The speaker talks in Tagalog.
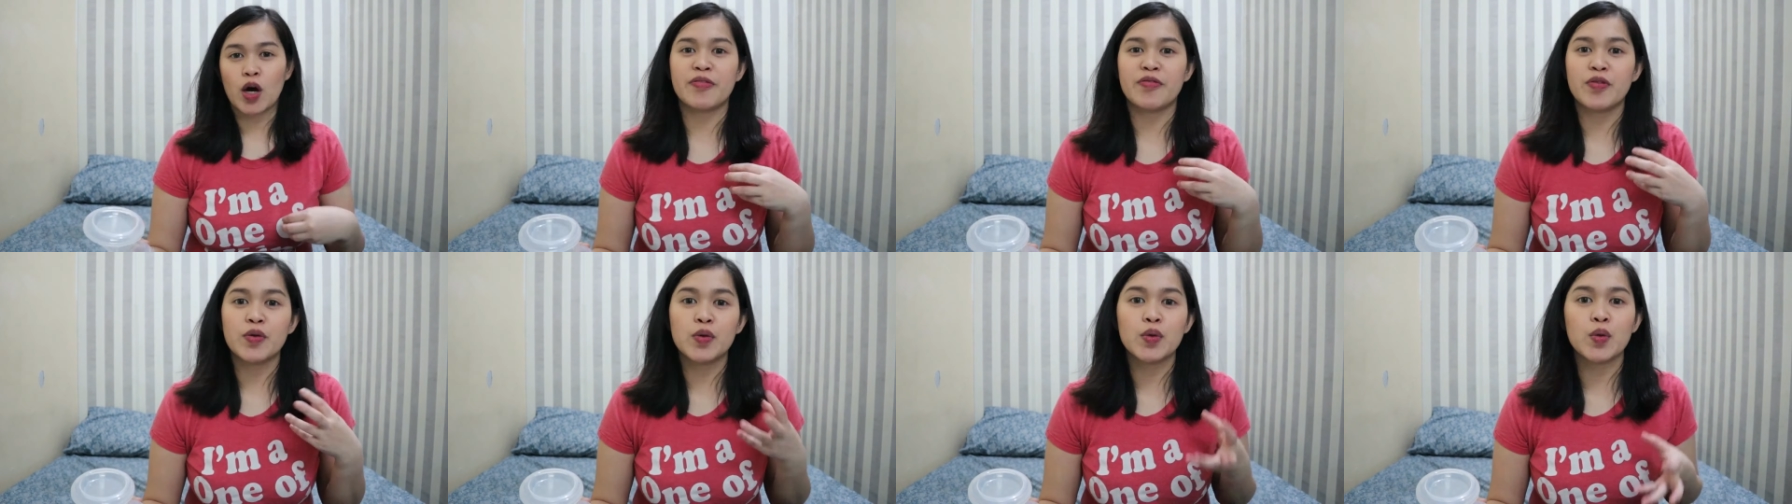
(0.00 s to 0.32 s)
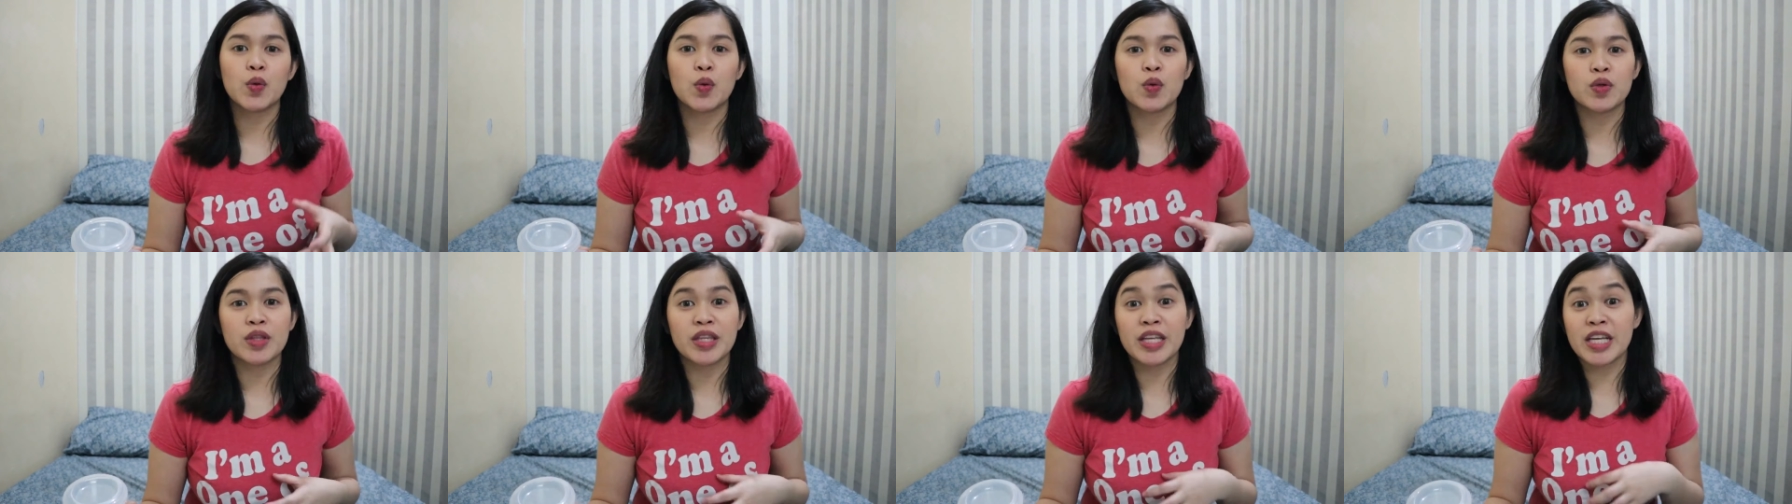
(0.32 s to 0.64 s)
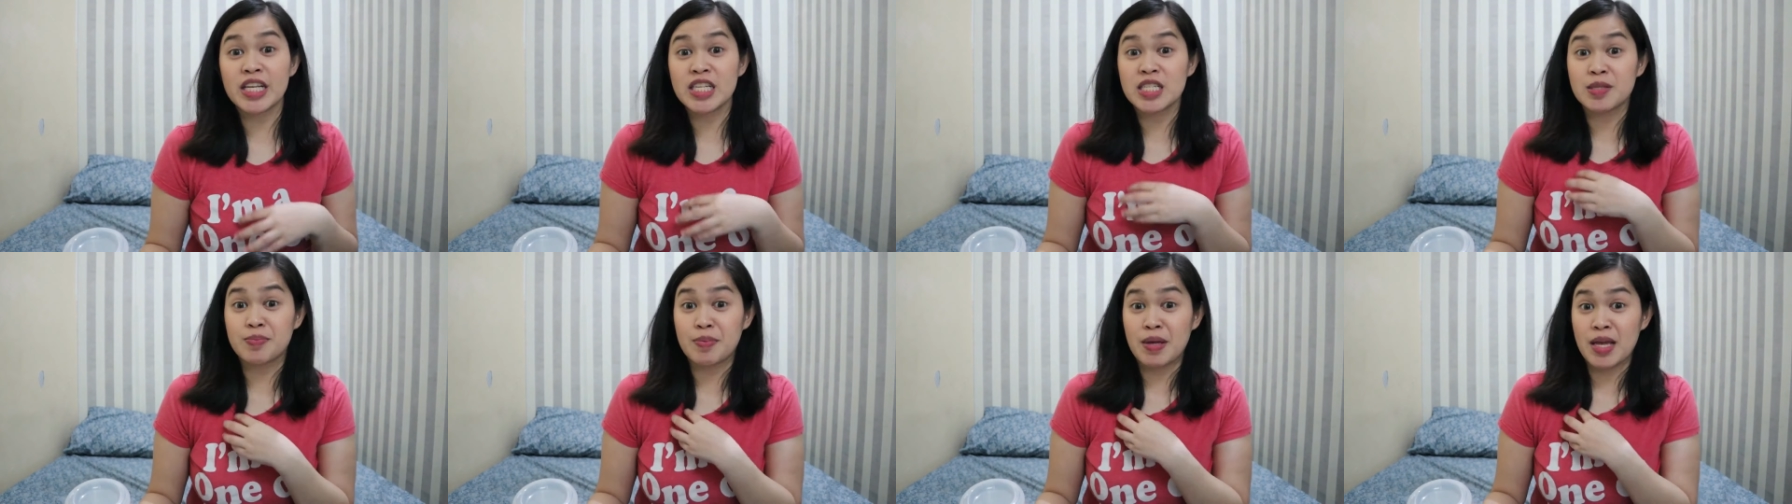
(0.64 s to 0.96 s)
If you
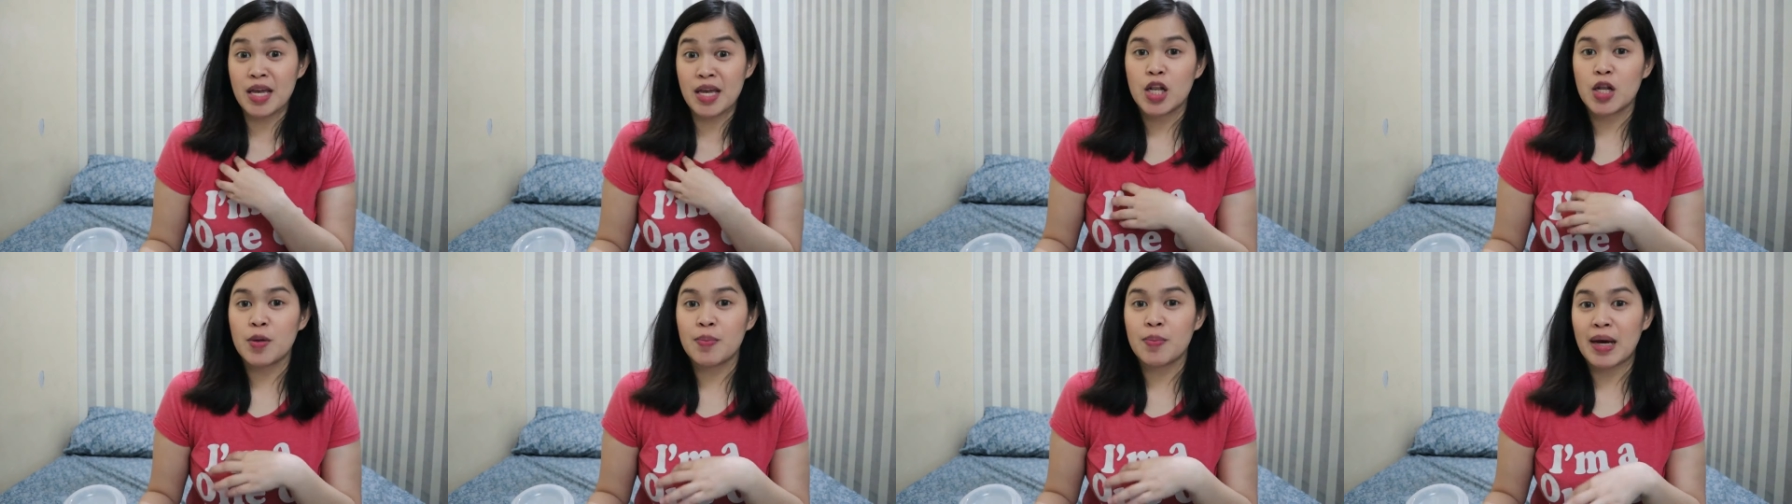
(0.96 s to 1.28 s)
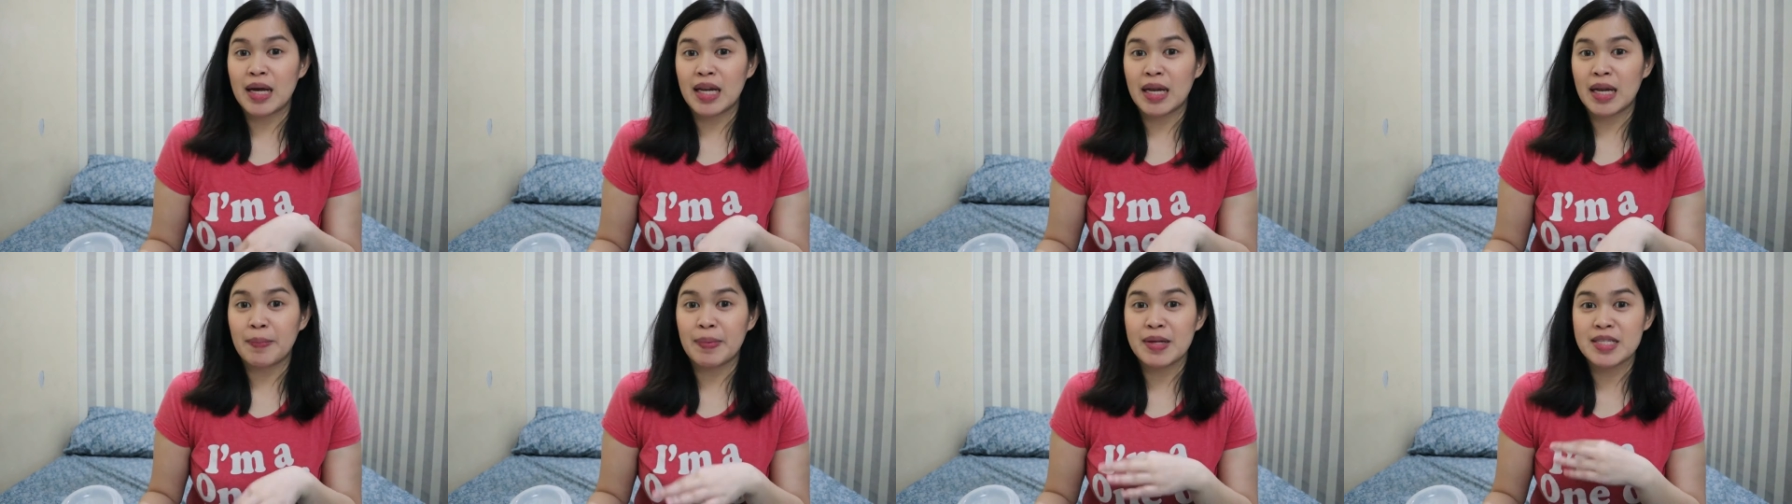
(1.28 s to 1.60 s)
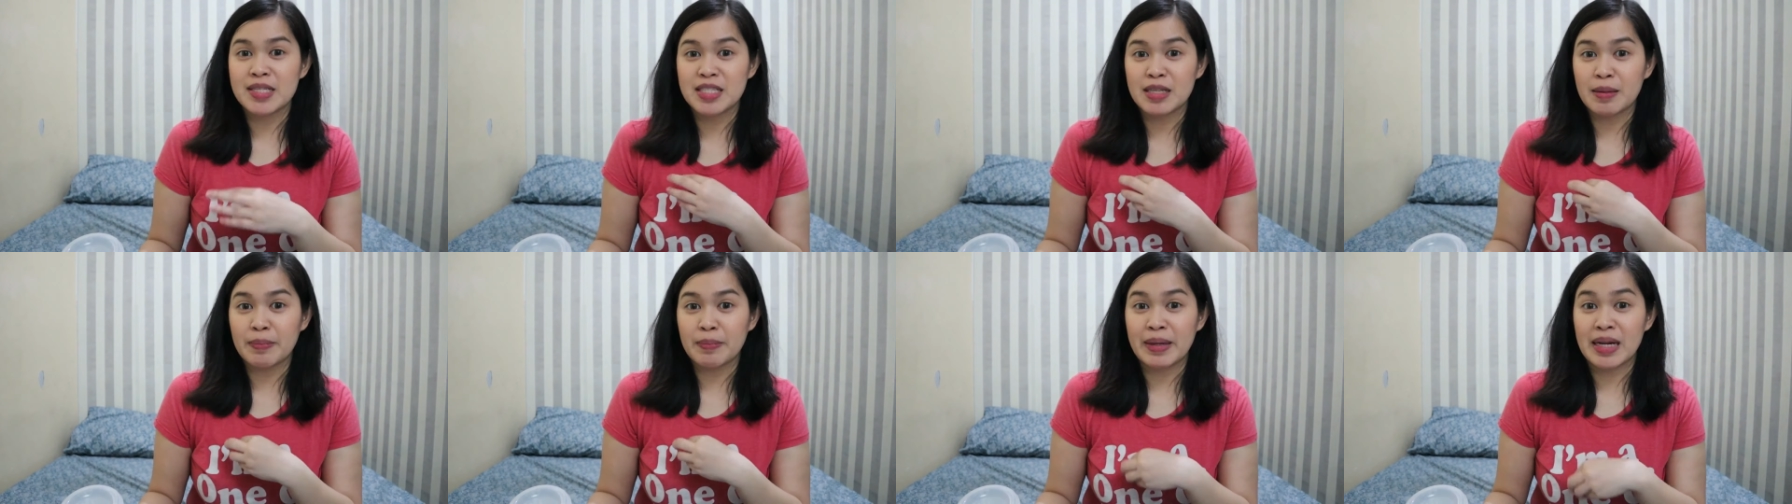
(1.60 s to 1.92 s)
notice,
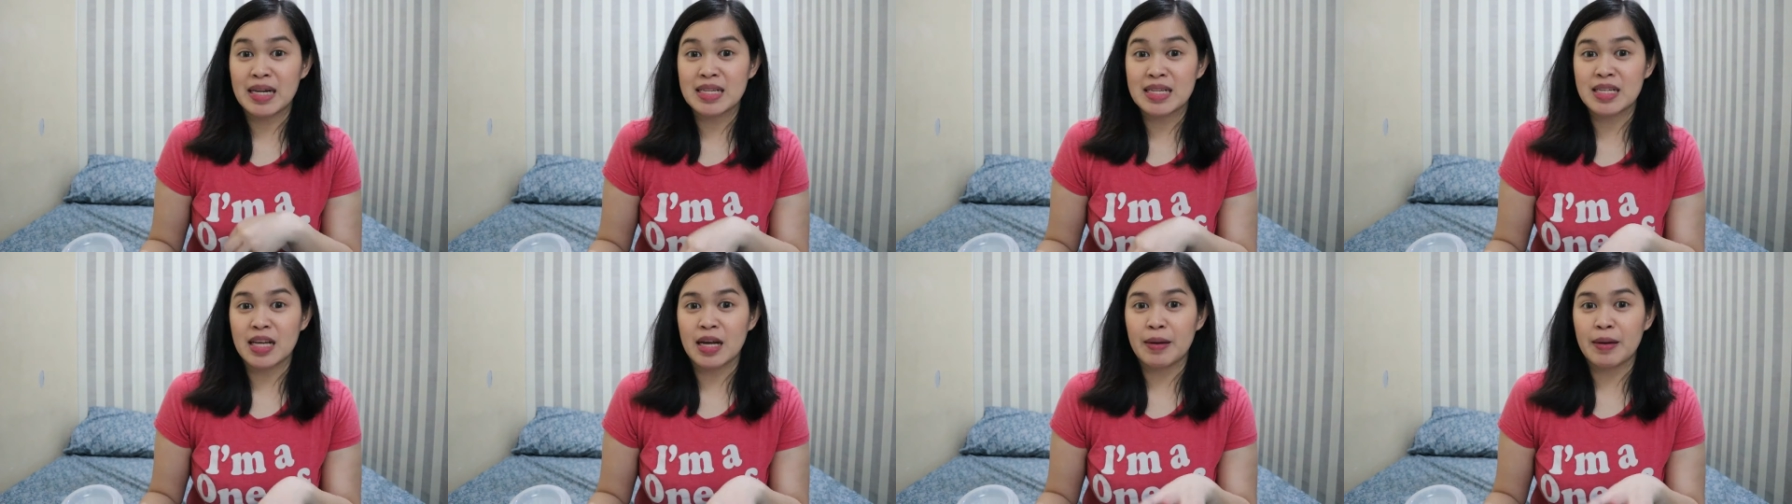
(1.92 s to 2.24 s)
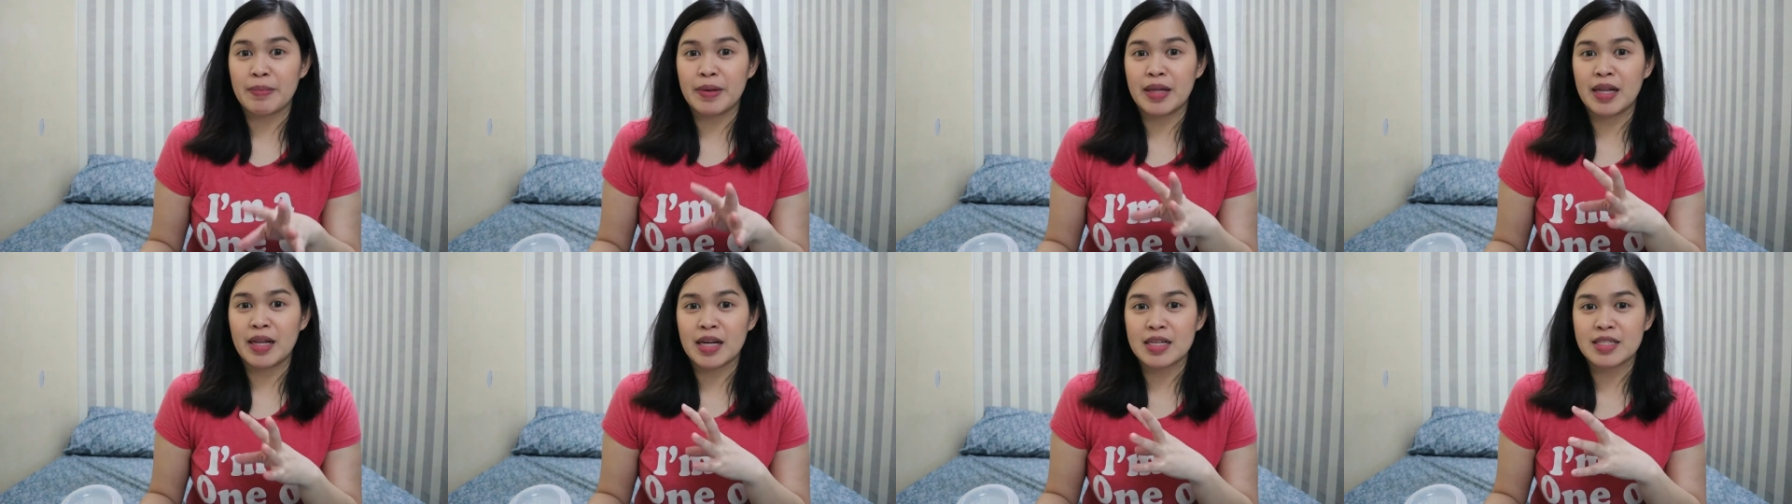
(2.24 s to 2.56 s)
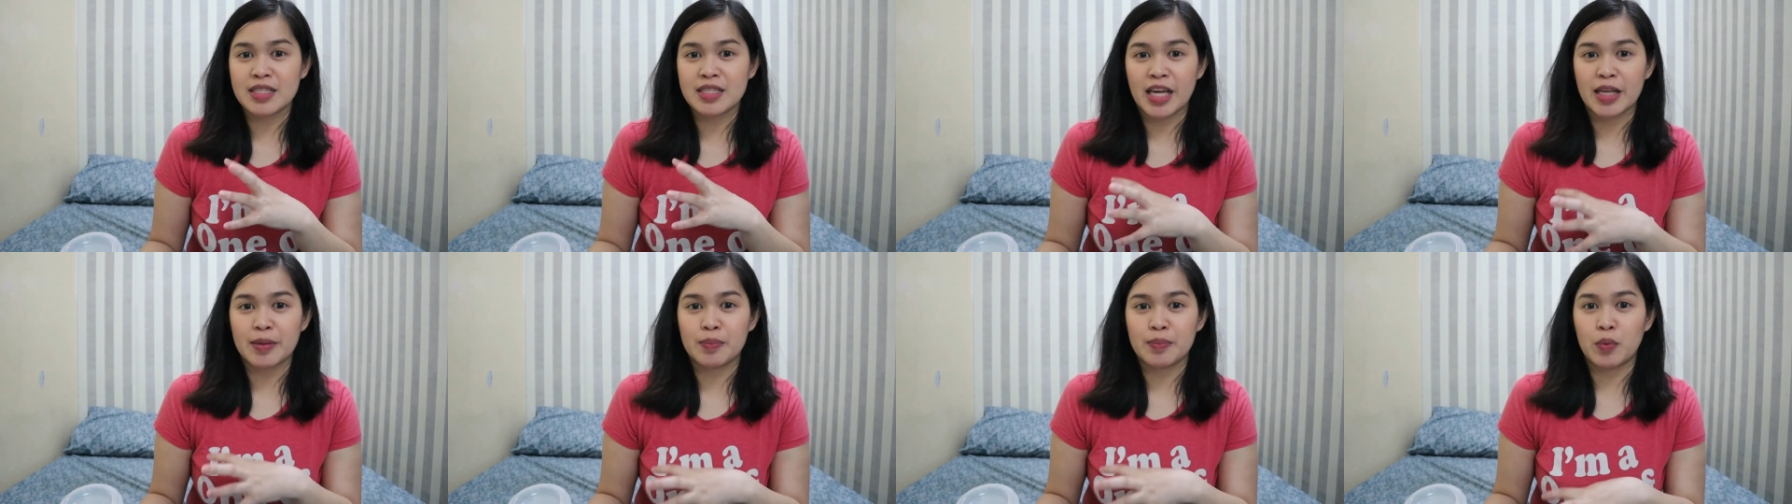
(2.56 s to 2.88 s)
lumalabas na milk sa kabilang
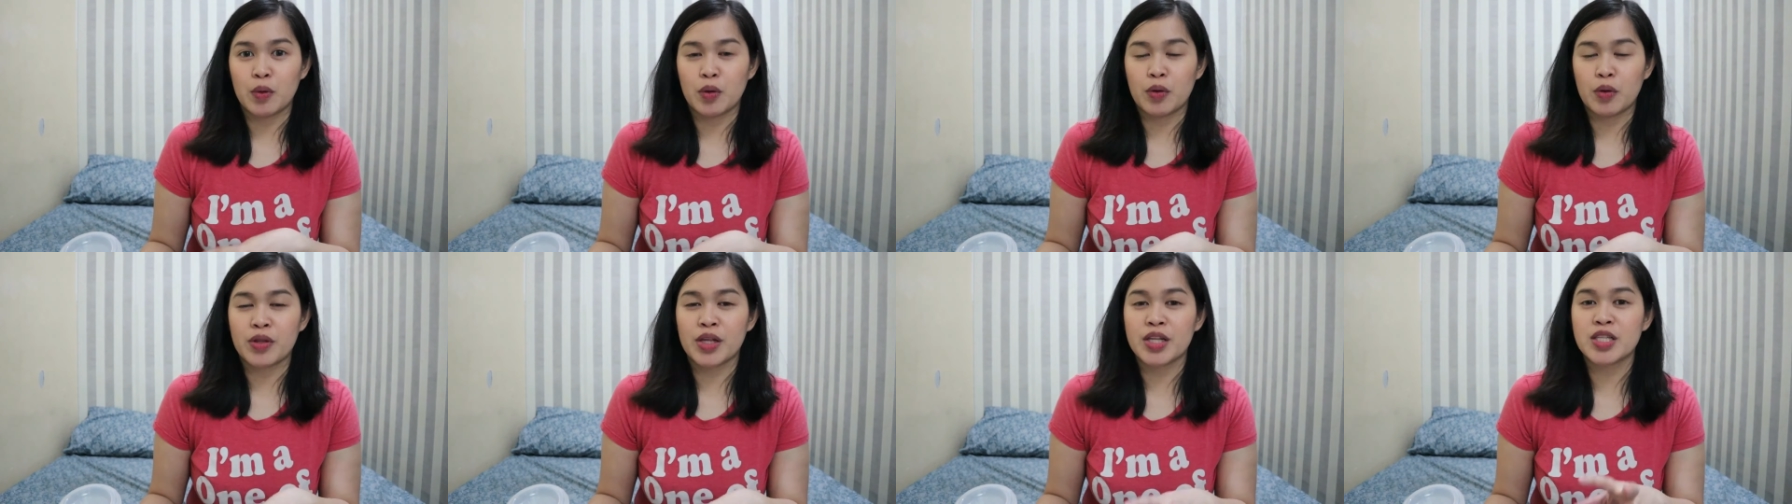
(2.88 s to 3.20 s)
side mo.